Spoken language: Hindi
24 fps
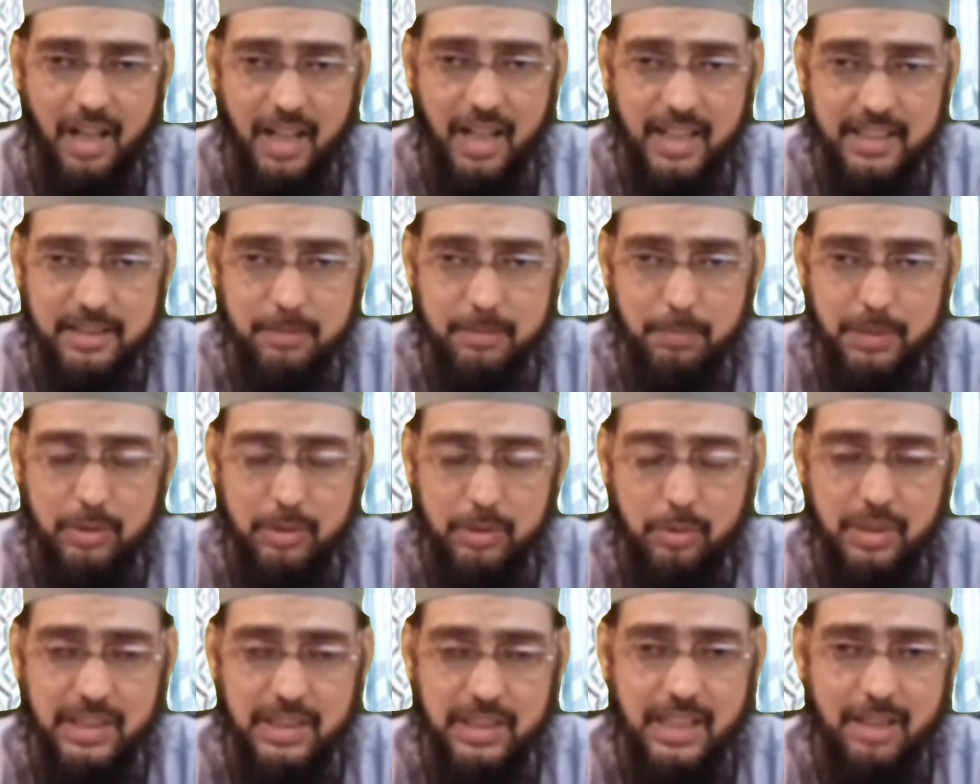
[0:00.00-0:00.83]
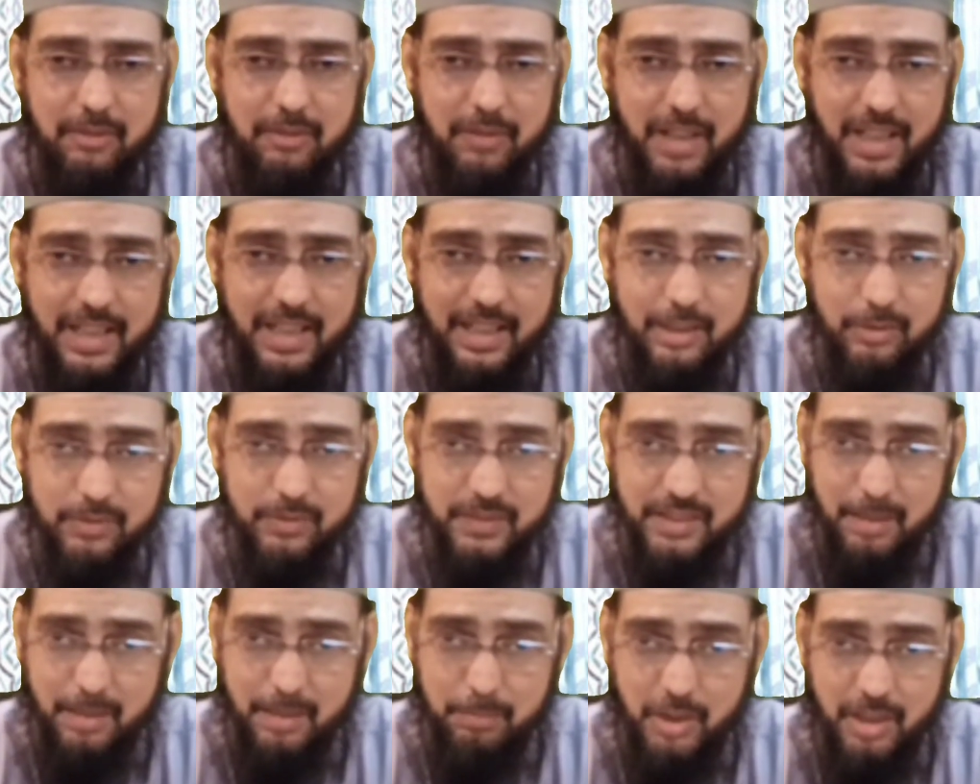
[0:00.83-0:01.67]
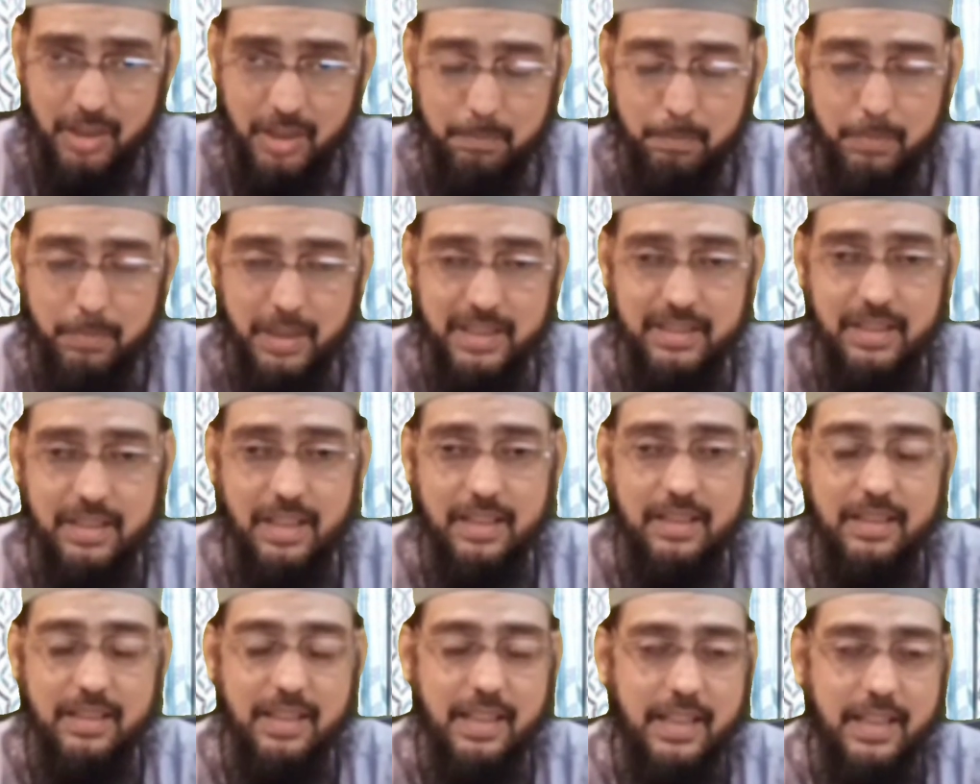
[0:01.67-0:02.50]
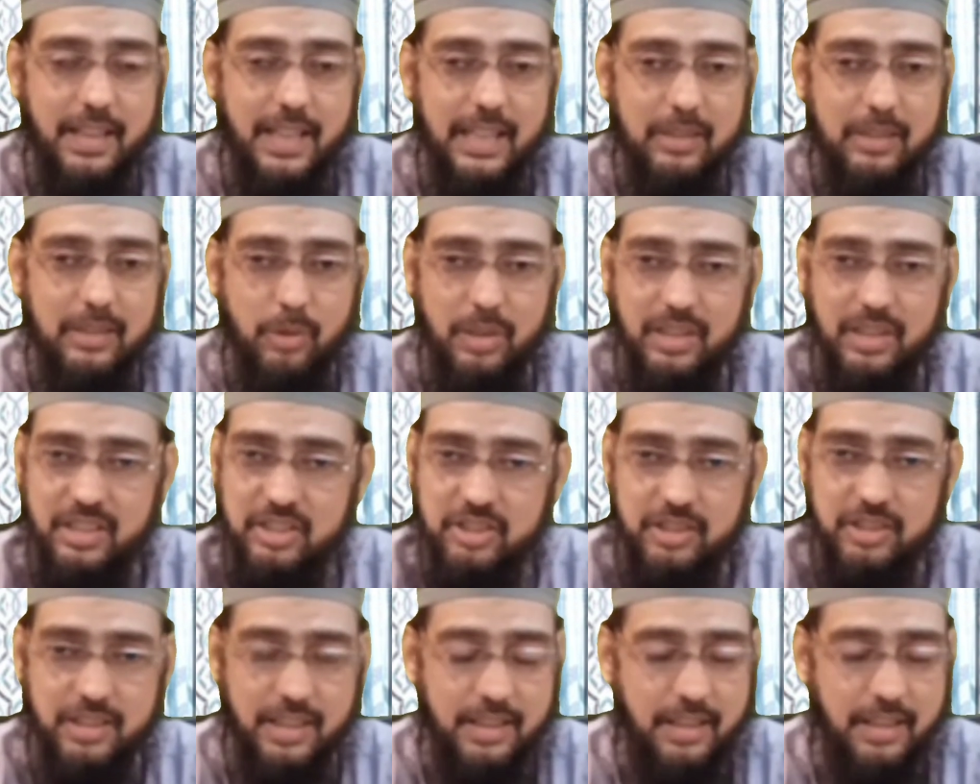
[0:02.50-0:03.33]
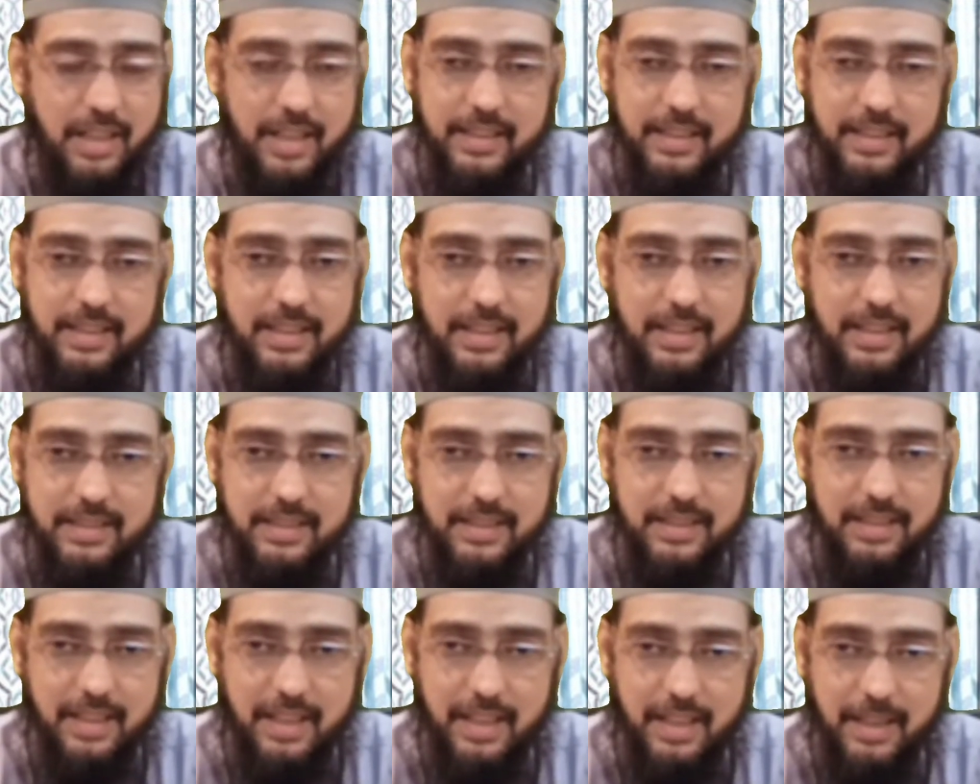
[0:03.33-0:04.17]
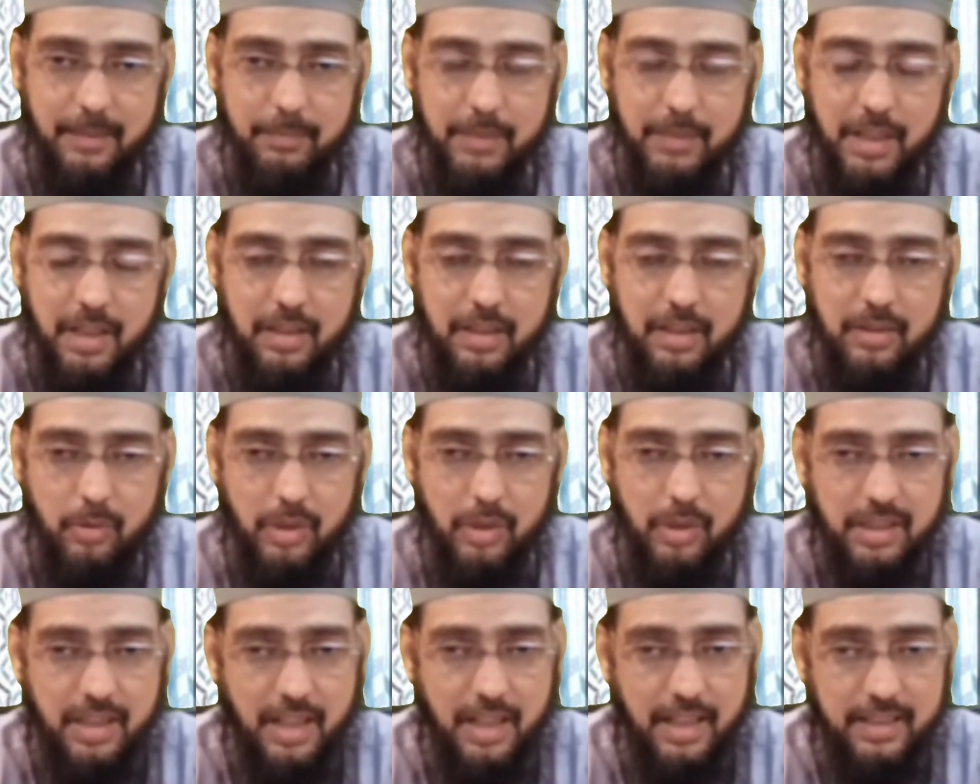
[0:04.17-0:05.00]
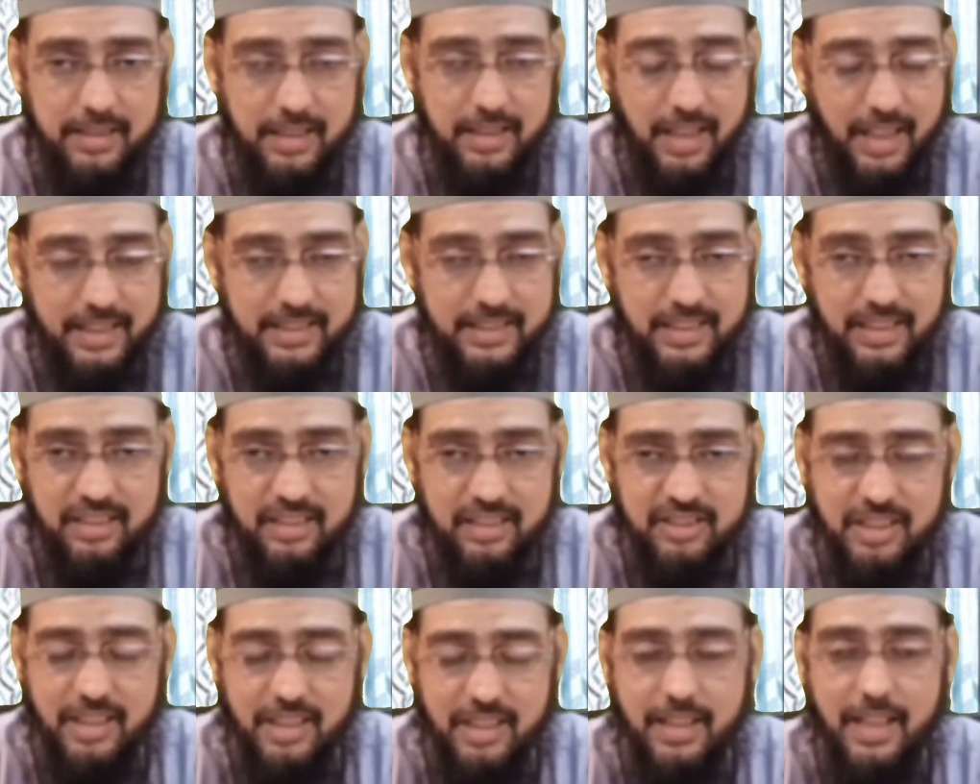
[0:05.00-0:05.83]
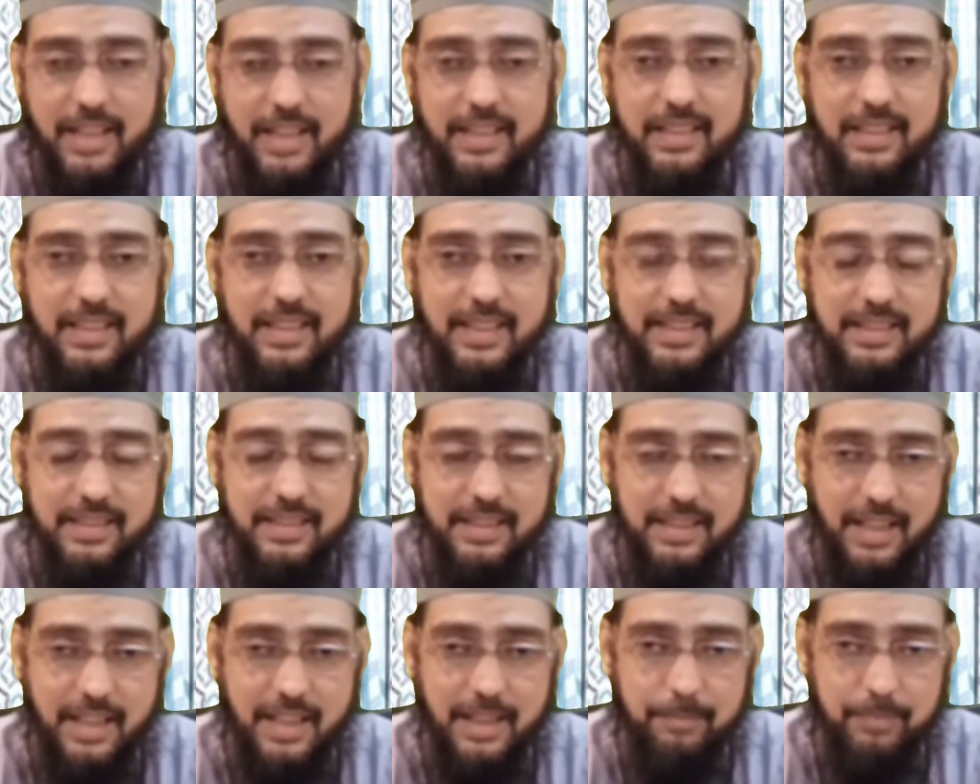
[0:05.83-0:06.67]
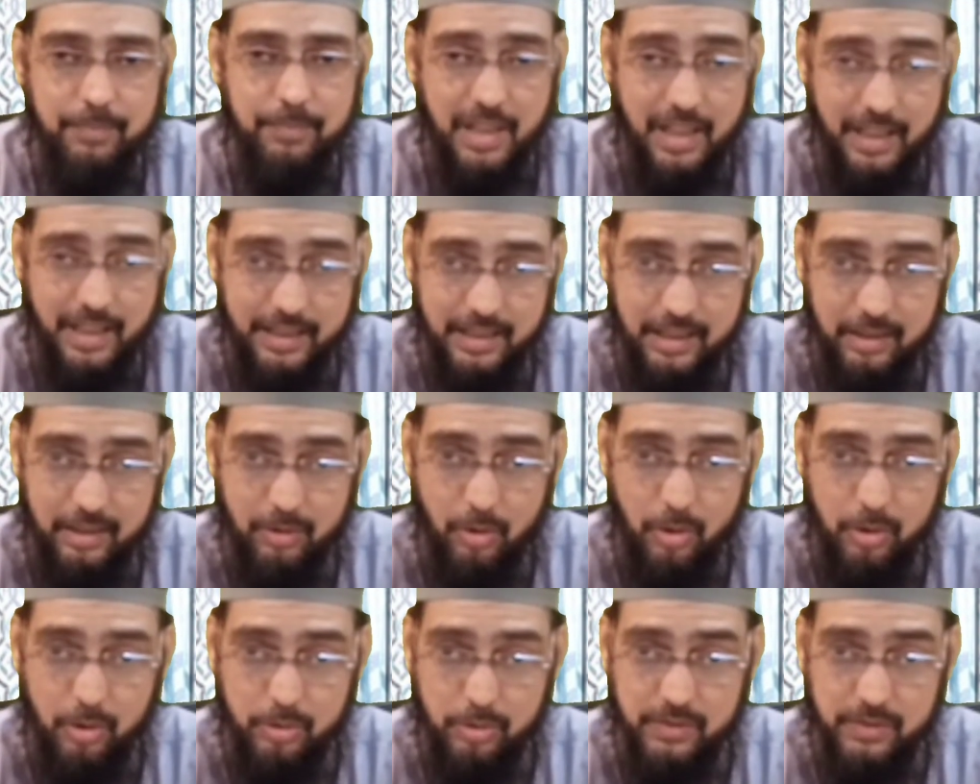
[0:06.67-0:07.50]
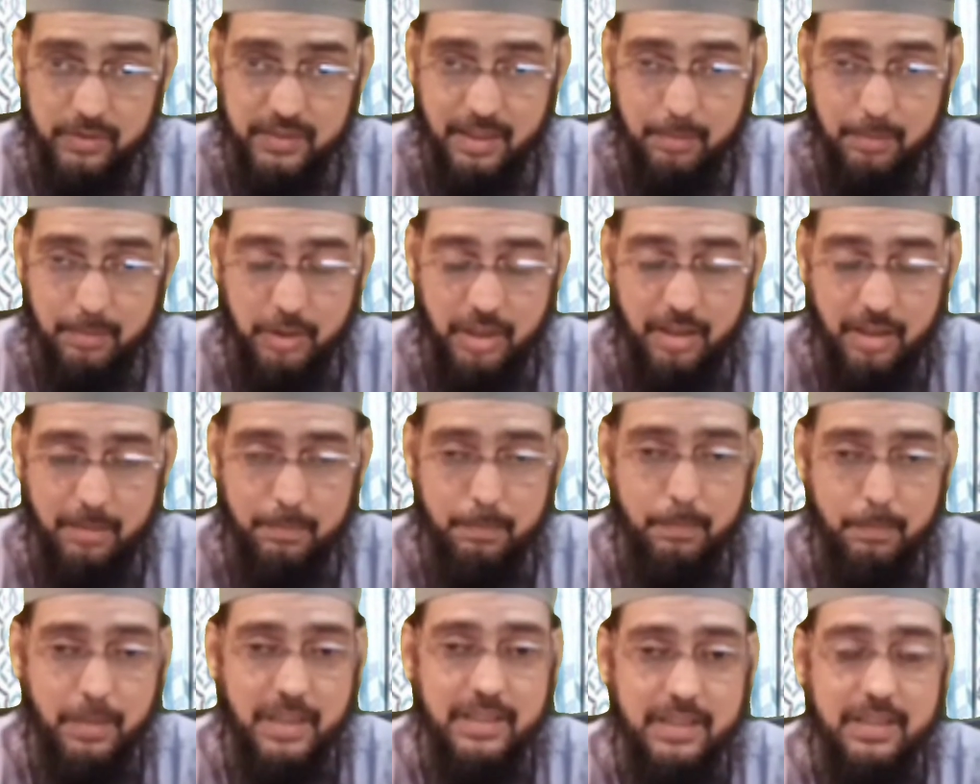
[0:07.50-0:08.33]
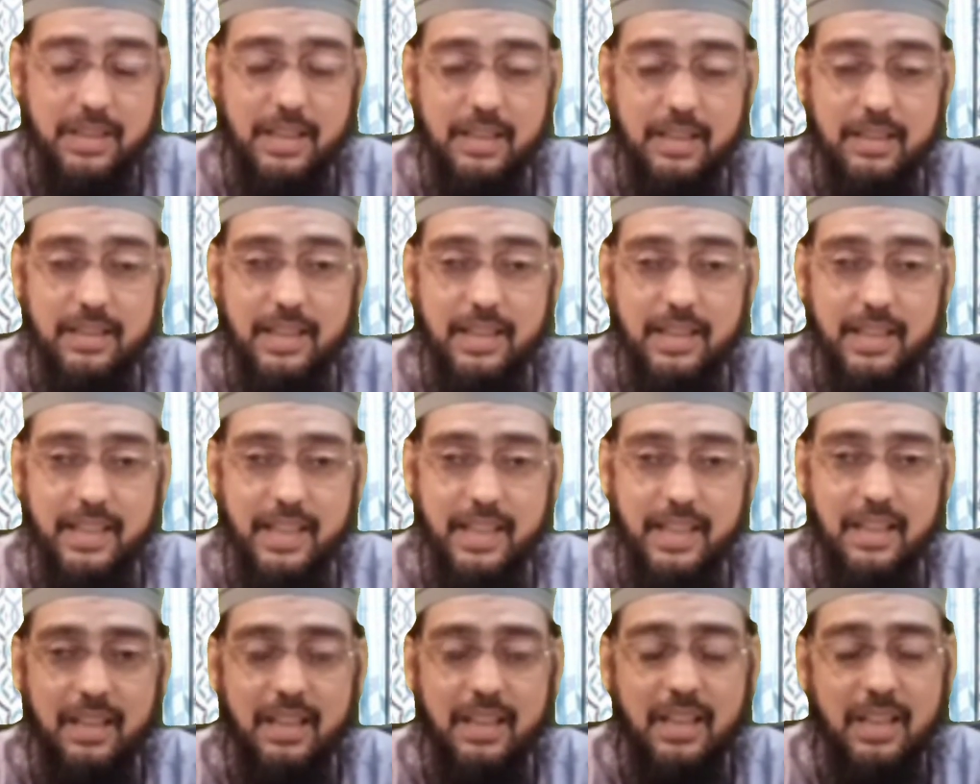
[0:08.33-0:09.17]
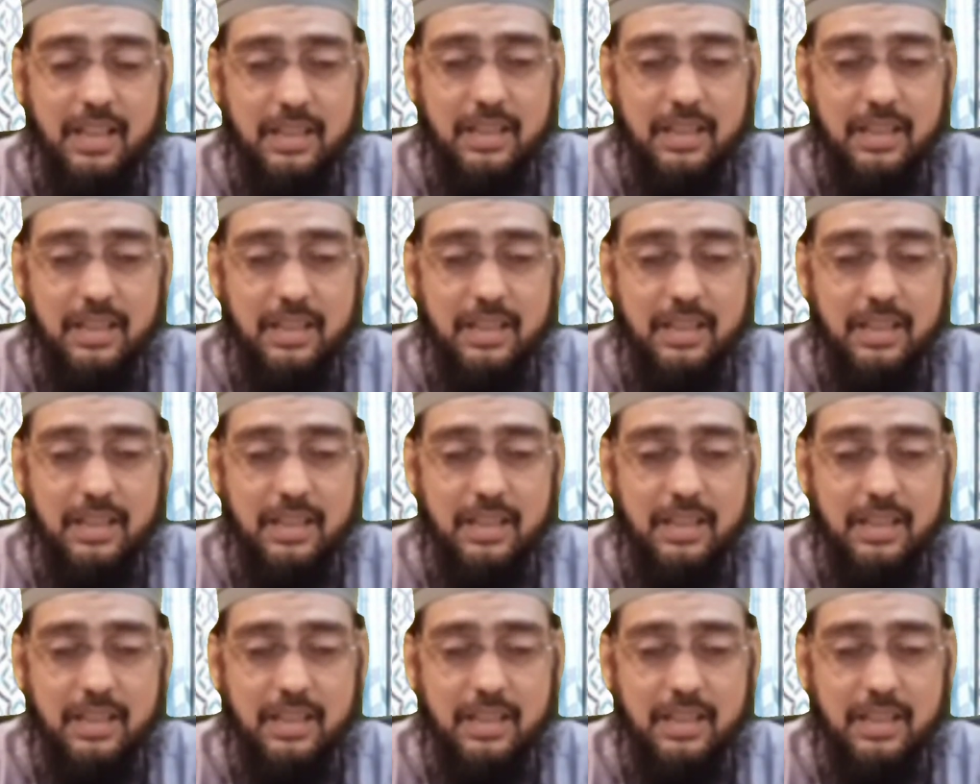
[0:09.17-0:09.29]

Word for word: आज भी दुनिया वाले उनसे मोहब्बत करते हैं कोई रिश्तेदारी नहीं है कोई ख़ानदानी रिश्तेदारी नहीं है लेकिन लोग उनसे मोहब्बत करते हैं